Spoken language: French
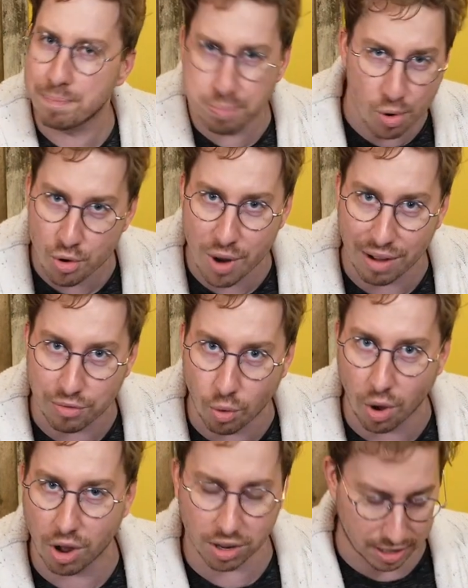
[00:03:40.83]
plus
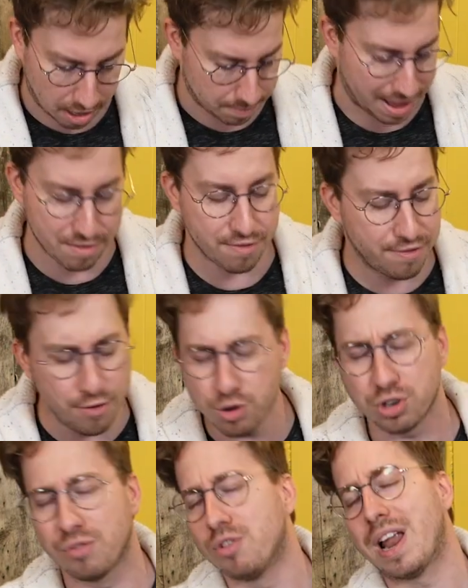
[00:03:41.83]
avoir dans ma vue,
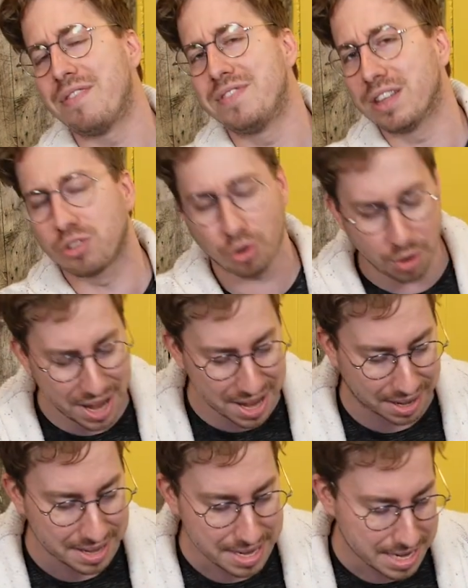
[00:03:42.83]
je veux la
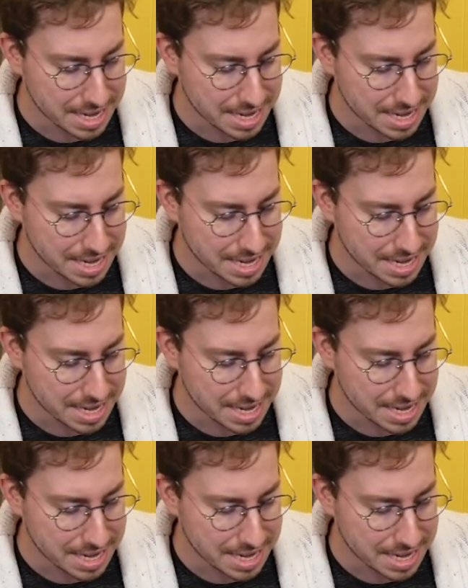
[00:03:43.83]
détruire,